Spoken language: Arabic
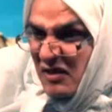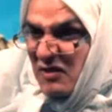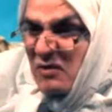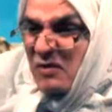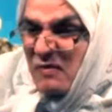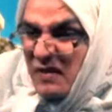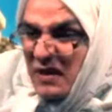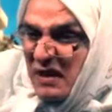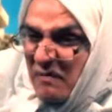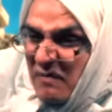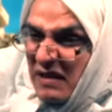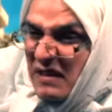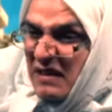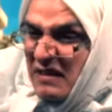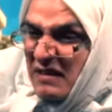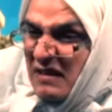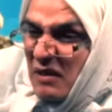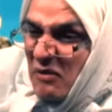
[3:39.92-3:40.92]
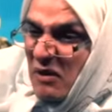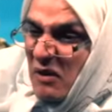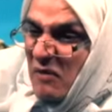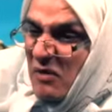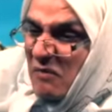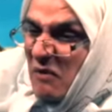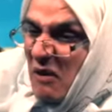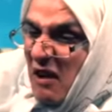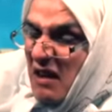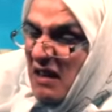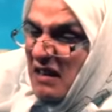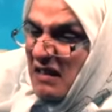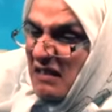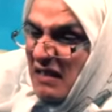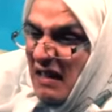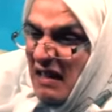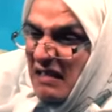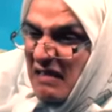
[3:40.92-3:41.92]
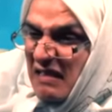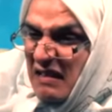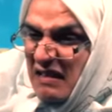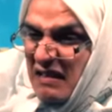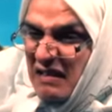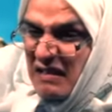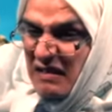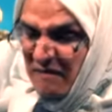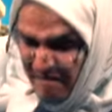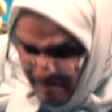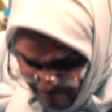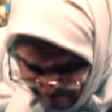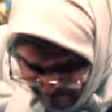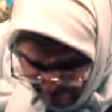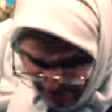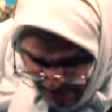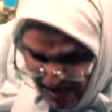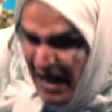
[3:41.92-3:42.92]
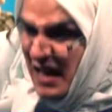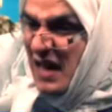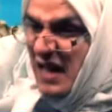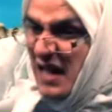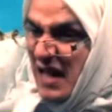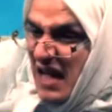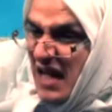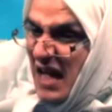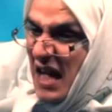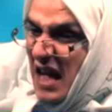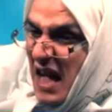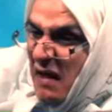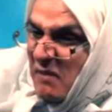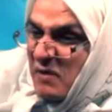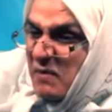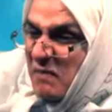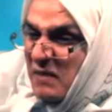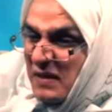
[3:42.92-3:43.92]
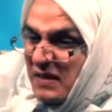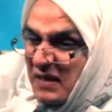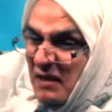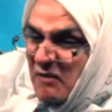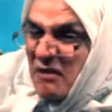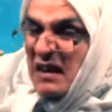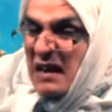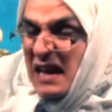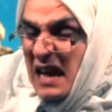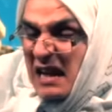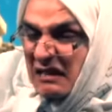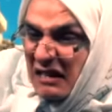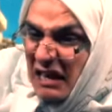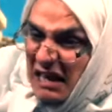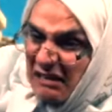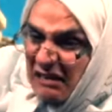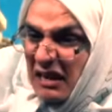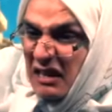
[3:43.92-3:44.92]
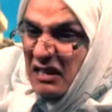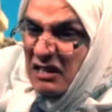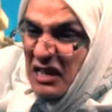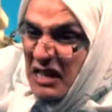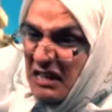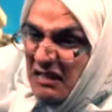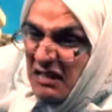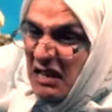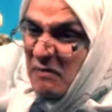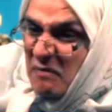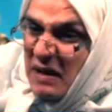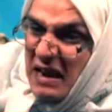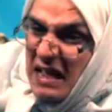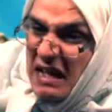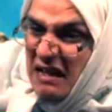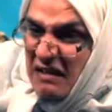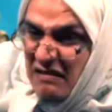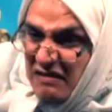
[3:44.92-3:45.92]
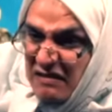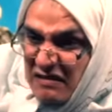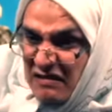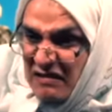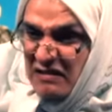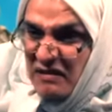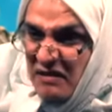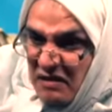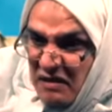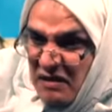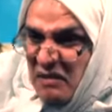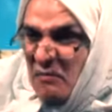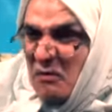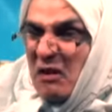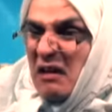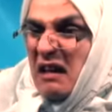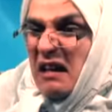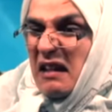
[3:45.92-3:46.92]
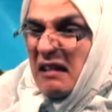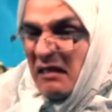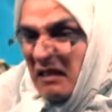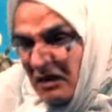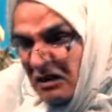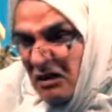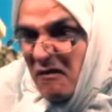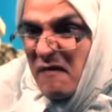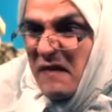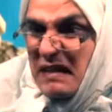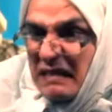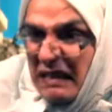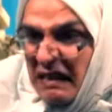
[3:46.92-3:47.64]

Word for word: شو الفرق بين الثورة والمعارضة قلت لي حبيبي الثورة كانت رح ترجع لنا البلد المعارضة شوفت